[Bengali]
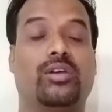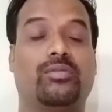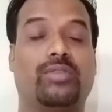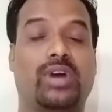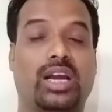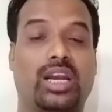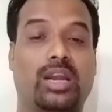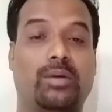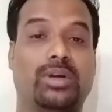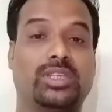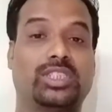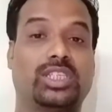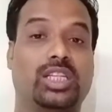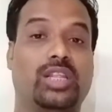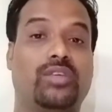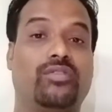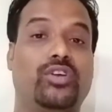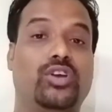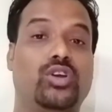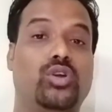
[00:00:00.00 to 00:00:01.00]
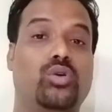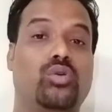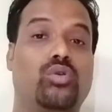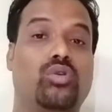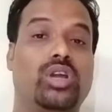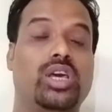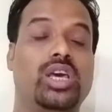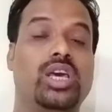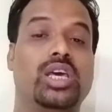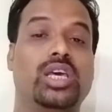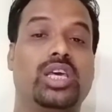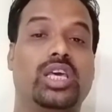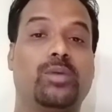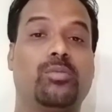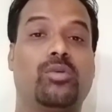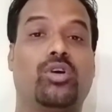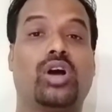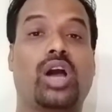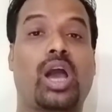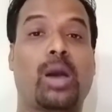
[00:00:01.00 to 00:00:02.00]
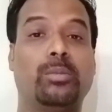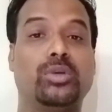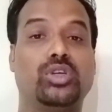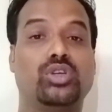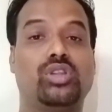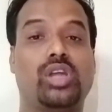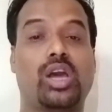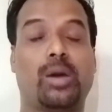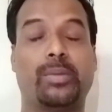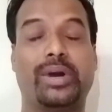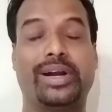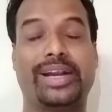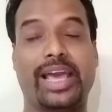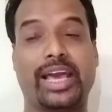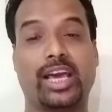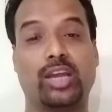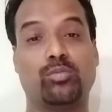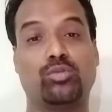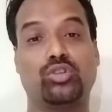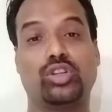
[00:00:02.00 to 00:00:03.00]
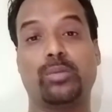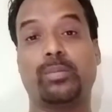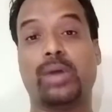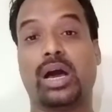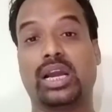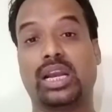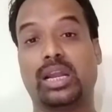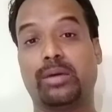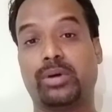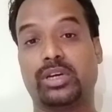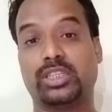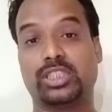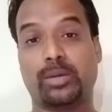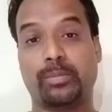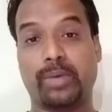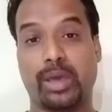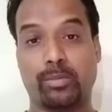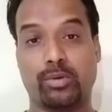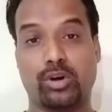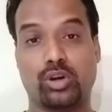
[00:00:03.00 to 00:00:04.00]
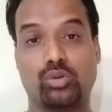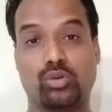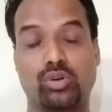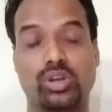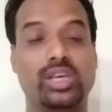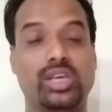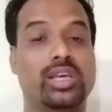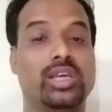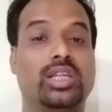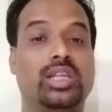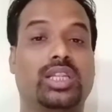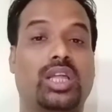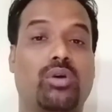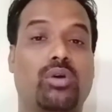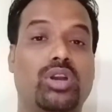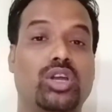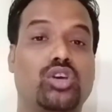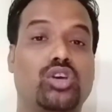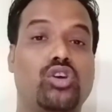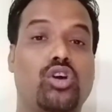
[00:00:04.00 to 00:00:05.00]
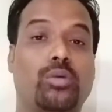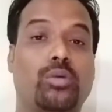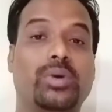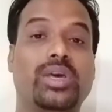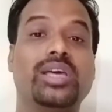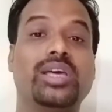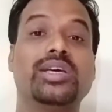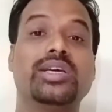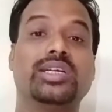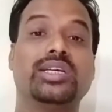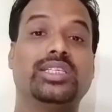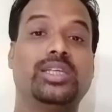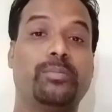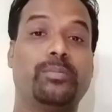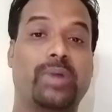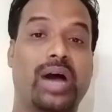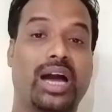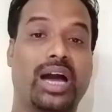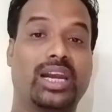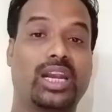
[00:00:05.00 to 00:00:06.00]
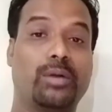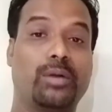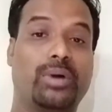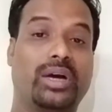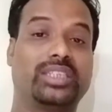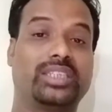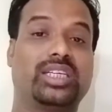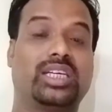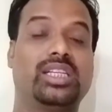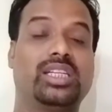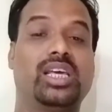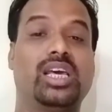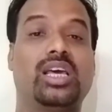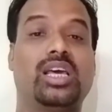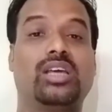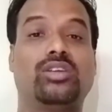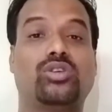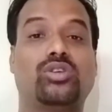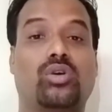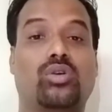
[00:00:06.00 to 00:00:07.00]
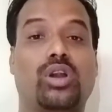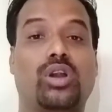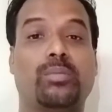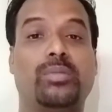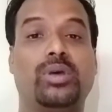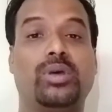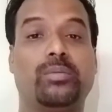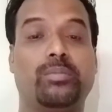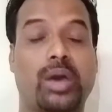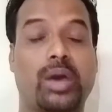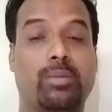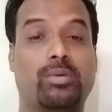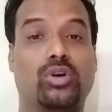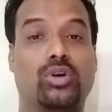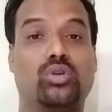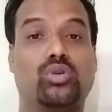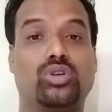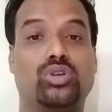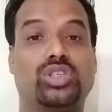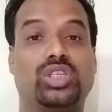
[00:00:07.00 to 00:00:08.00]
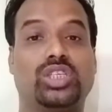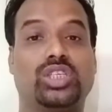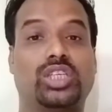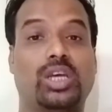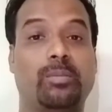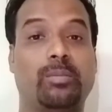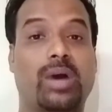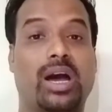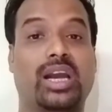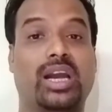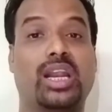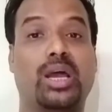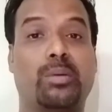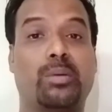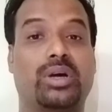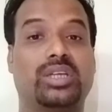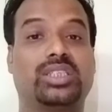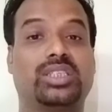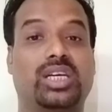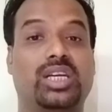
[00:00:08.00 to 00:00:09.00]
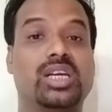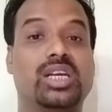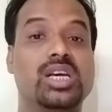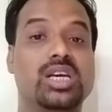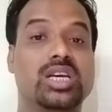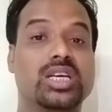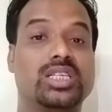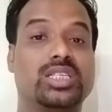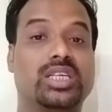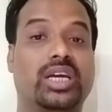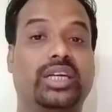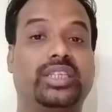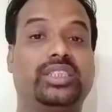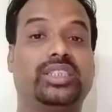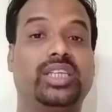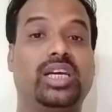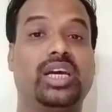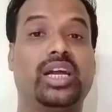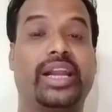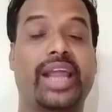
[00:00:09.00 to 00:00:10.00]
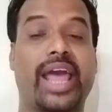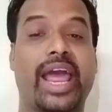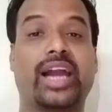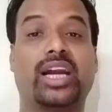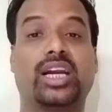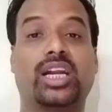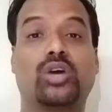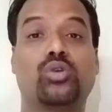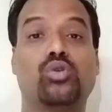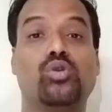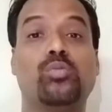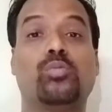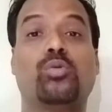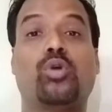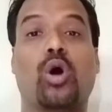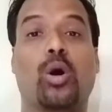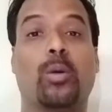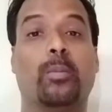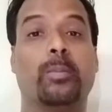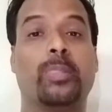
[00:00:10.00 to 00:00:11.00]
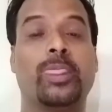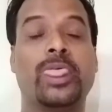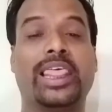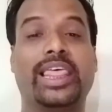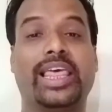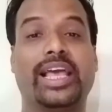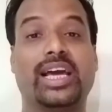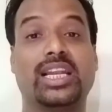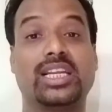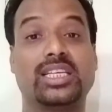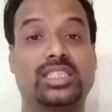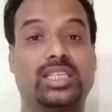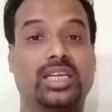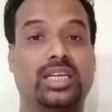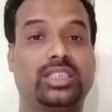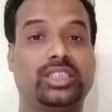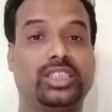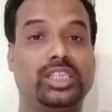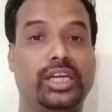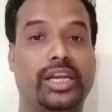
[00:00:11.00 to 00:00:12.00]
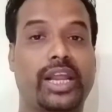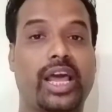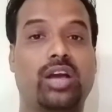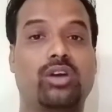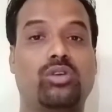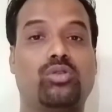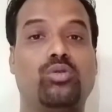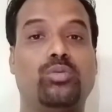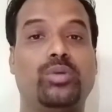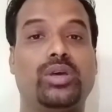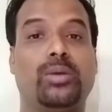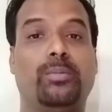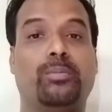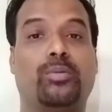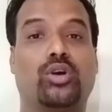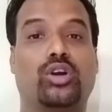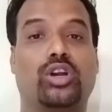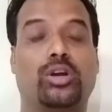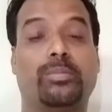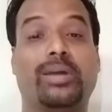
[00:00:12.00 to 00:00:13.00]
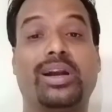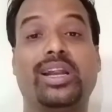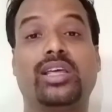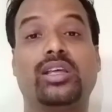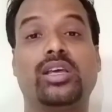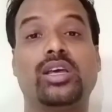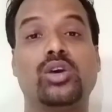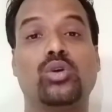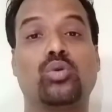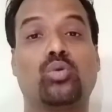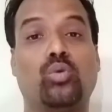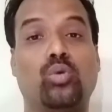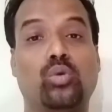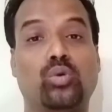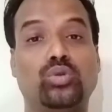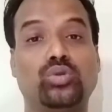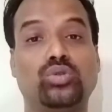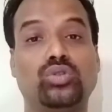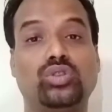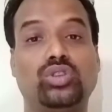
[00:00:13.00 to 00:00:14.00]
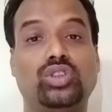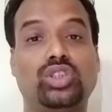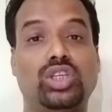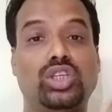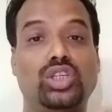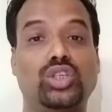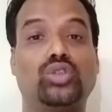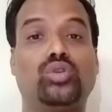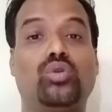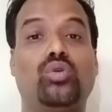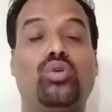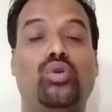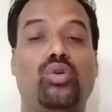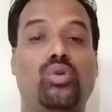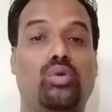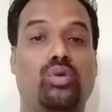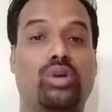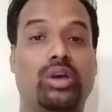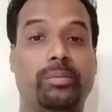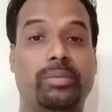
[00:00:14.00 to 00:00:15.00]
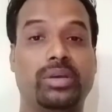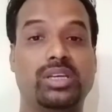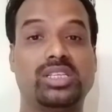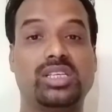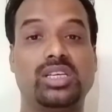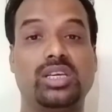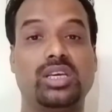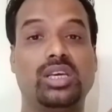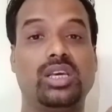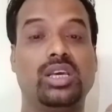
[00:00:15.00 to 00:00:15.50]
বাংলা ভাষা দিয়ে ভিডিও করি এবং আমি যদি আমার ট্যাগের মধ্যে বাংলা ভাষা ব্যবহার করি তাহলে কি হবে যে বাংলা ভাষা দিয়ে যখন আমি ব্যবহার করছি সেই বাংলা ভাষার সার্চিং র্যাঙ্কটা খুব কম এখানে সার্চিং র্যাঙ্ক খুবই ইম্পর্টেন্ট মানে কোন জিনিসগুলো লোকে বেশি